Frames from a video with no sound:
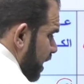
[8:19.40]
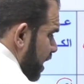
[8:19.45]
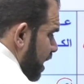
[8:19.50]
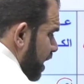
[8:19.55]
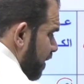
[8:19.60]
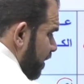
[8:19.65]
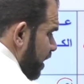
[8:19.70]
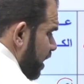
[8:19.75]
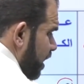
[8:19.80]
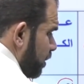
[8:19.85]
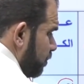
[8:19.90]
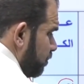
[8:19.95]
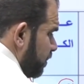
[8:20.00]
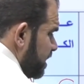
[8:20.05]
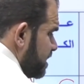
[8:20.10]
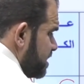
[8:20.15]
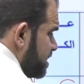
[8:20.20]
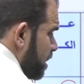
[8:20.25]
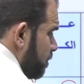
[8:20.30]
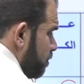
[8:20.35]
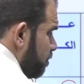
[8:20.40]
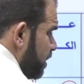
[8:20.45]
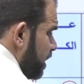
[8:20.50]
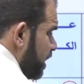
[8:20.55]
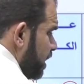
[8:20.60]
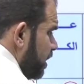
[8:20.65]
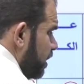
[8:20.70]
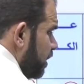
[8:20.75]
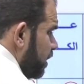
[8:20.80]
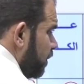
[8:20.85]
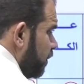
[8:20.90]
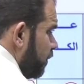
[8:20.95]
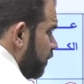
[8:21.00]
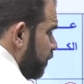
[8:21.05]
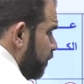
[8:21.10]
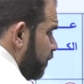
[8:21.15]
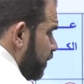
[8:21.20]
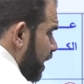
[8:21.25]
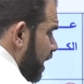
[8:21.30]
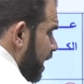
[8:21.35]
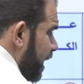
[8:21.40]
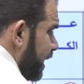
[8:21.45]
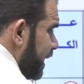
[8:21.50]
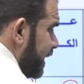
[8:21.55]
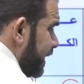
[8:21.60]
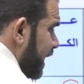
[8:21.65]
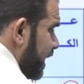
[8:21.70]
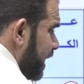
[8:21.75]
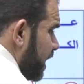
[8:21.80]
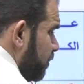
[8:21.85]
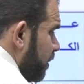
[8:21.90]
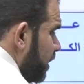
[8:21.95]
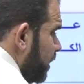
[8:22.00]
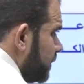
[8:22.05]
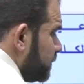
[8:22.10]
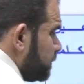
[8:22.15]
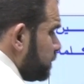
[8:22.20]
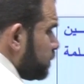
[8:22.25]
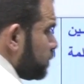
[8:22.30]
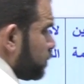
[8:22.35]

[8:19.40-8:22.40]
هذا بنسميه فاء الكلمة